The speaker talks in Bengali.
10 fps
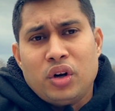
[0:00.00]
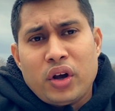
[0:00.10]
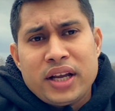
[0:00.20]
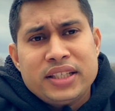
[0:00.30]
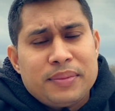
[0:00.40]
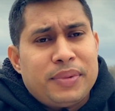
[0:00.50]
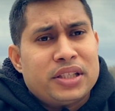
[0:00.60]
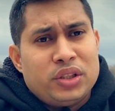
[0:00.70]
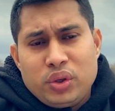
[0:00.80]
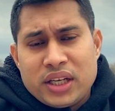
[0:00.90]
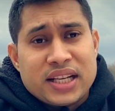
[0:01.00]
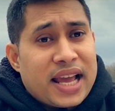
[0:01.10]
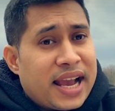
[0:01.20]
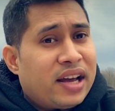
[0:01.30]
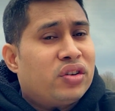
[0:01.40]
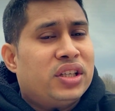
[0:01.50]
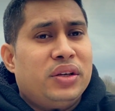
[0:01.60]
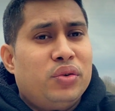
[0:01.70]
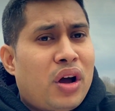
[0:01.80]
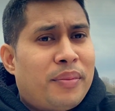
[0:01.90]
নয় হাজার প্লাস দুই হাজার এগারো
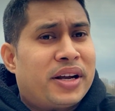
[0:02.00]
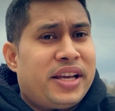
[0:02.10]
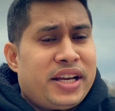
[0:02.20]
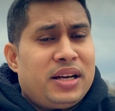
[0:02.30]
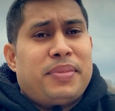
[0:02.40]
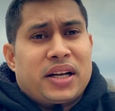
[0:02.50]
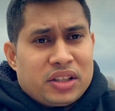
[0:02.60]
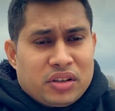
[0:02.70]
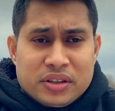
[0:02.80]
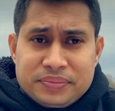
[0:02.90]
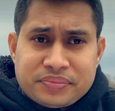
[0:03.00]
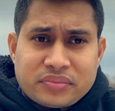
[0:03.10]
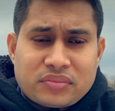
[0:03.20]
হাজার ইউরো আমাকে এখানে পাঠাতে হয়